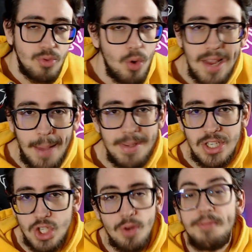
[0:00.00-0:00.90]
non
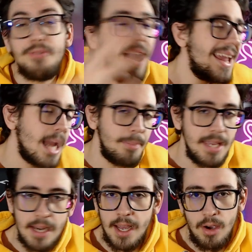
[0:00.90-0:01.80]
capisci, non fai
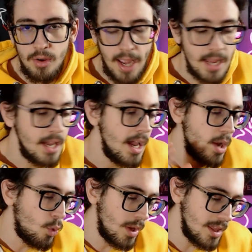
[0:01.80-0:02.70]
capire,
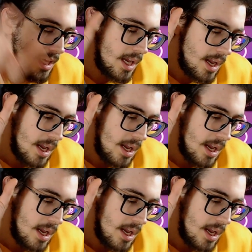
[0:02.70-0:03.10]
ok? Quindi